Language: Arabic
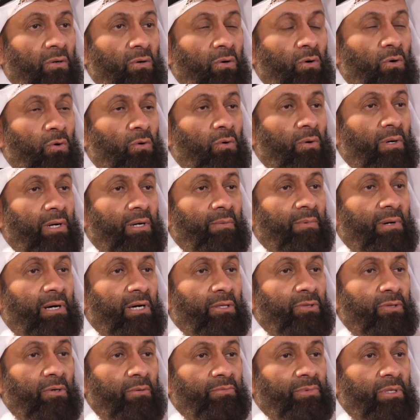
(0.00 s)

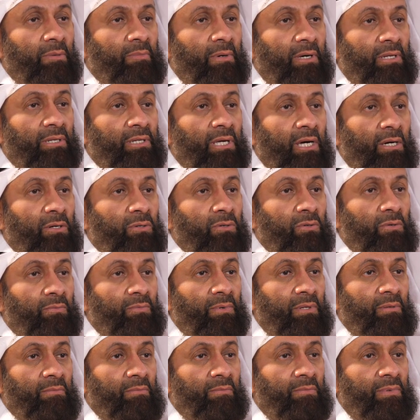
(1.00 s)
وبعضهم طبعا يخلو
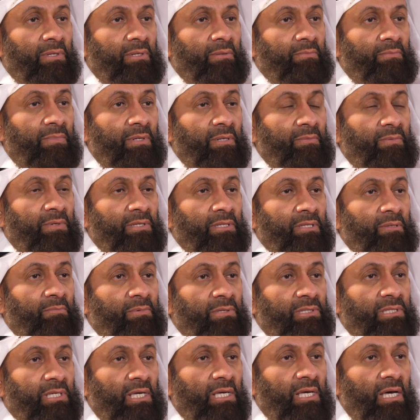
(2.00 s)
بالبنت
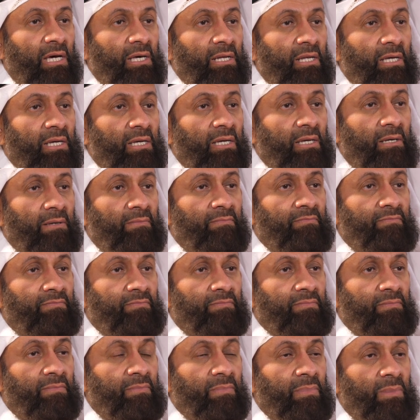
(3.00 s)
بالسياره
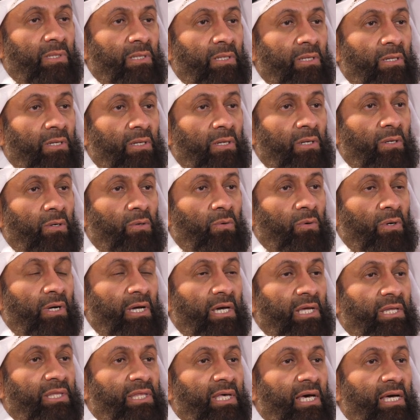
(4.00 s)

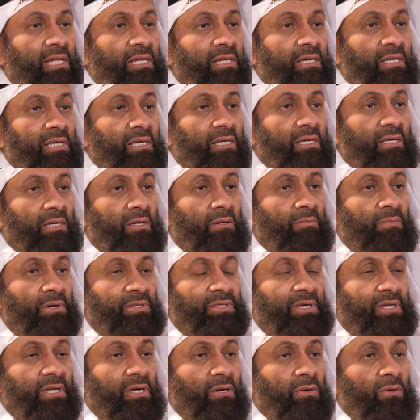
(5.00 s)
وغير ذلك
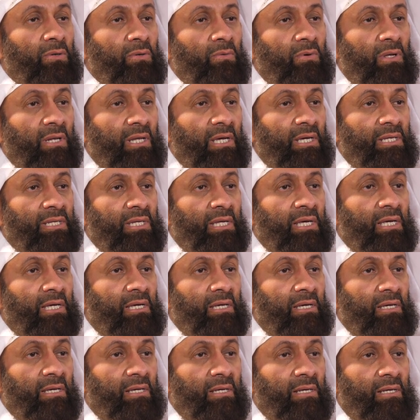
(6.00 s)
بعدين يقولون والله
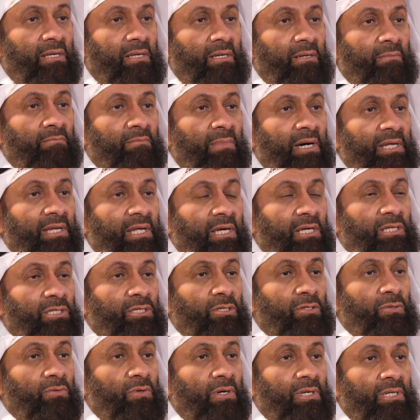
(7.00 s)
احنا ما
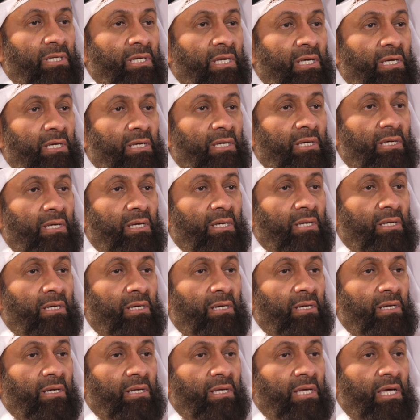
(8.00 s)
نقصد احنا
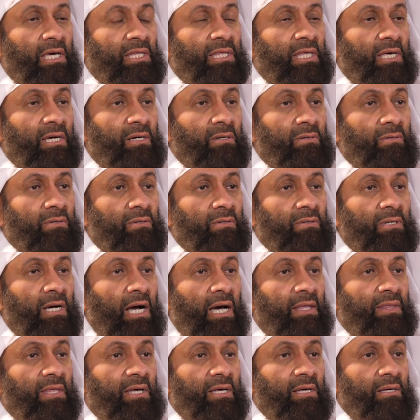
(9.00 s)
كذا
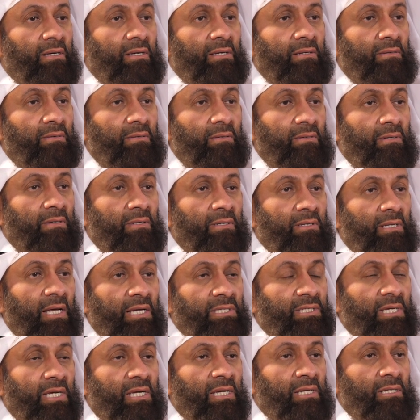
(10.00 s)
هذا لا
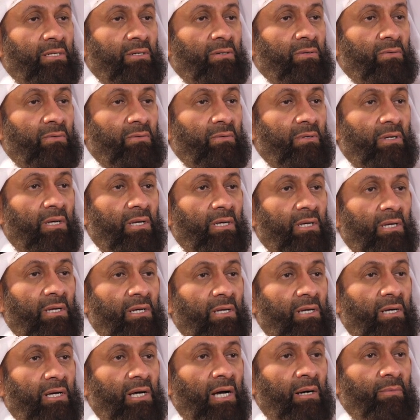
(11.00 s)
شك انه
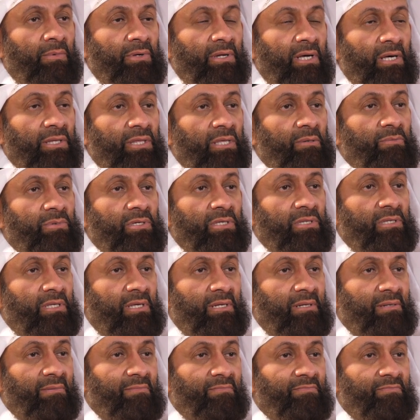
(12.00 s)
امر عظيم جدا